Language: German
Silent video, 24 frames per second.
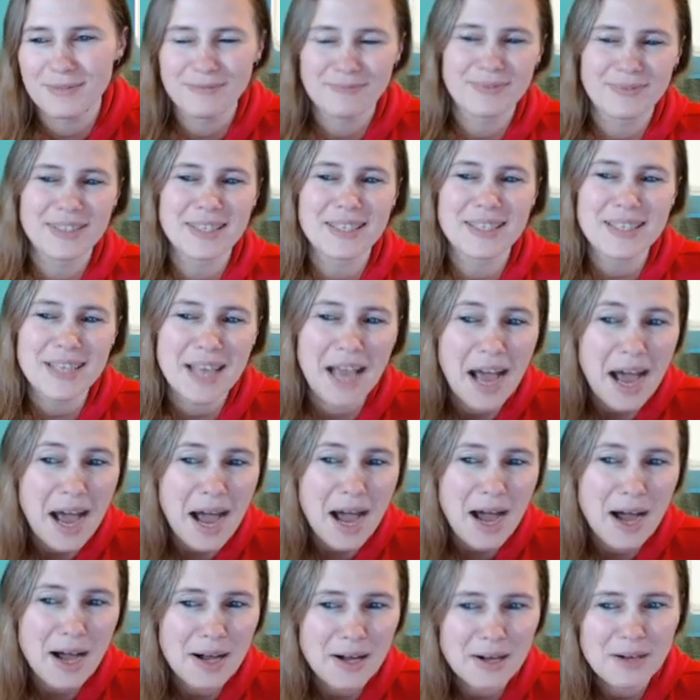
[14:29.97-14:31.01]

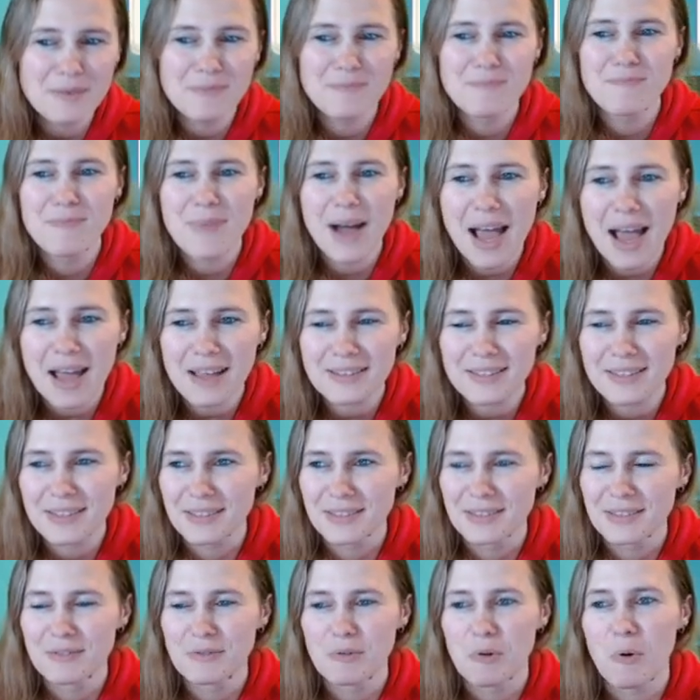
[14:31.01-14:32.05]

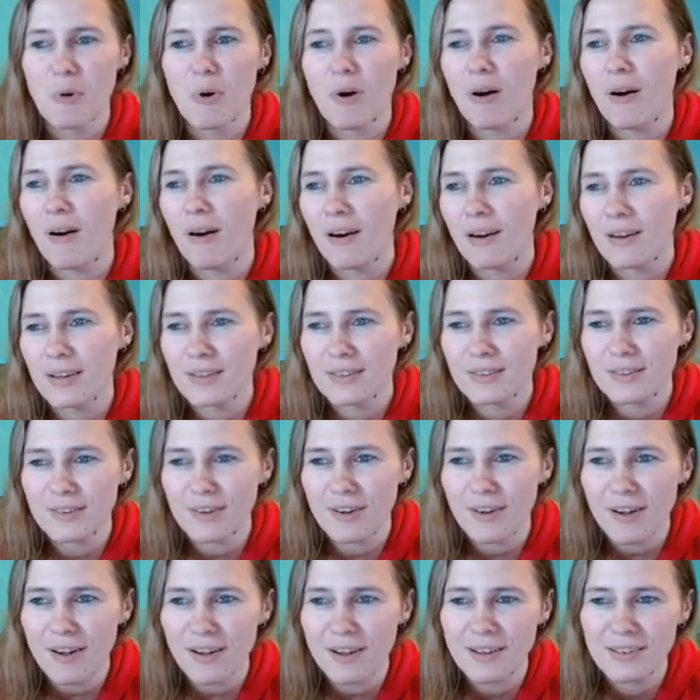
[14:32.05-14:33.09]
Samate. Oh
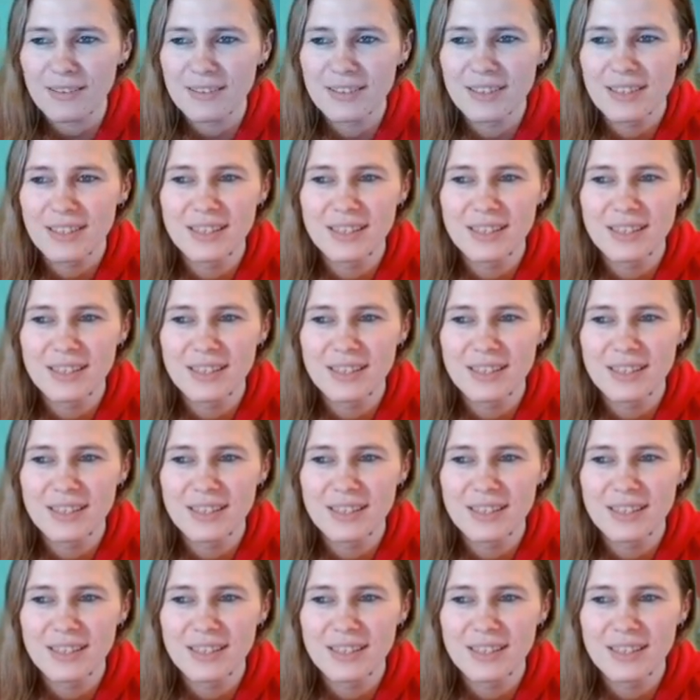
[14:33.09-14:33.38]
Gott.